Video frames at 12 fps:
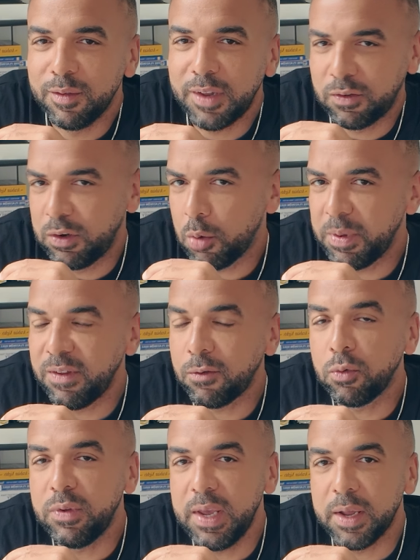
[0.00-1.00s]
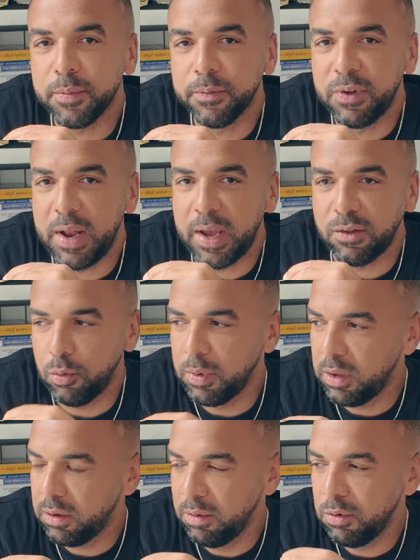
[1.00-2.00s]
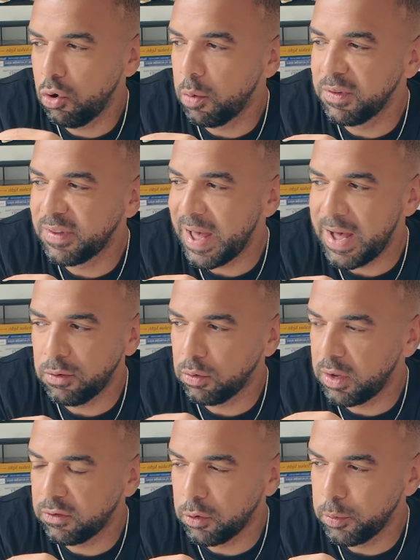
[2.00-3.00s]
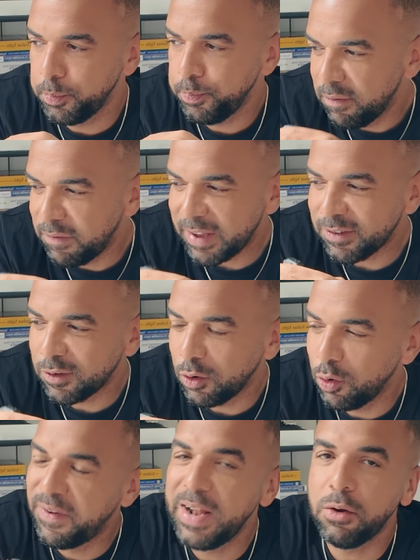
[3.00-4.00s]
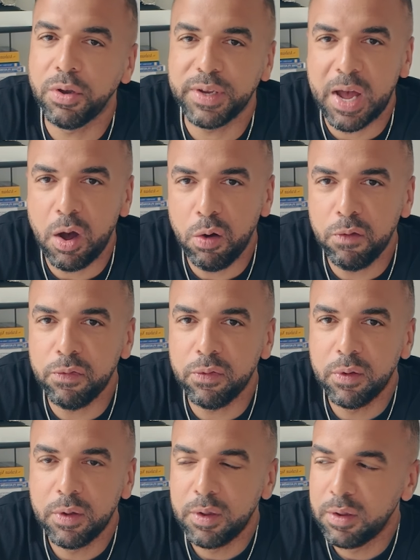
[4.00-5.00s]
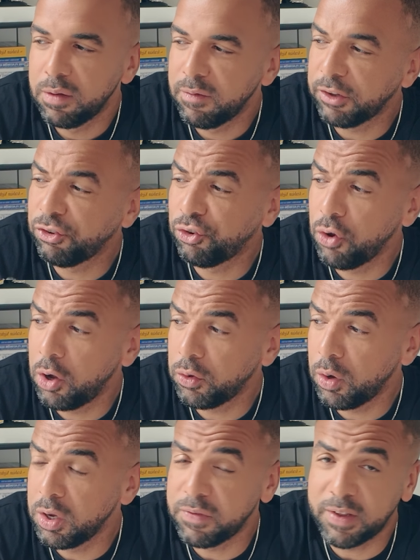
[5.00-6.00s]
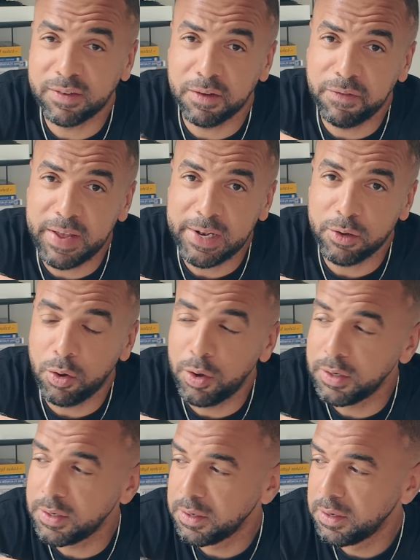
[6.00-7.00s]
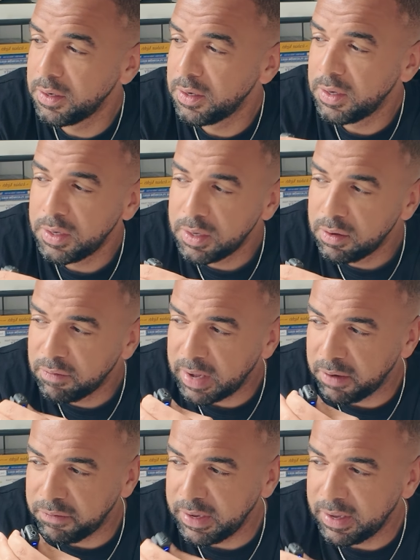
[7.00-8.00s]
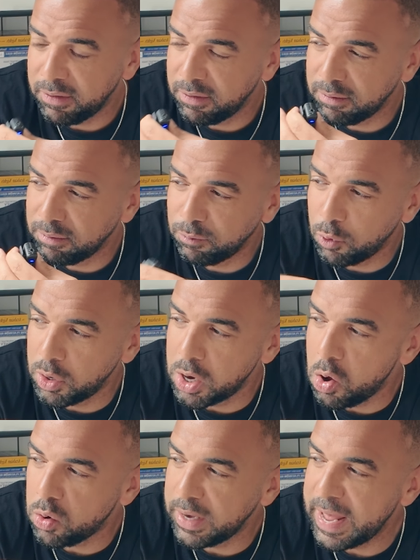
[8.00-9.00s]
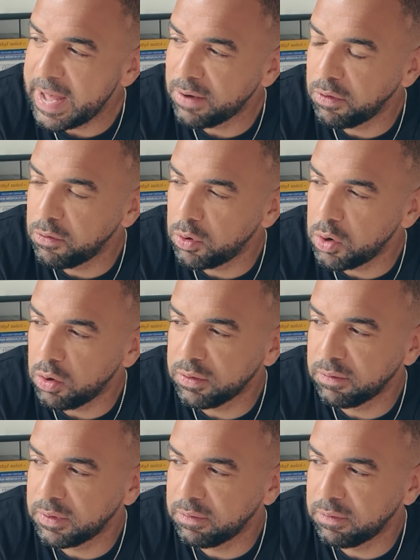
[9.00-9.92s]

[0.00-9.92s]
dass wir darüber diskutieren, vielleicht über, in den Kommentaren oder so. Was fällt euch auf? Was stört euch? Was gefällt euch? weil wir wollen auch lernen, wir wollen auch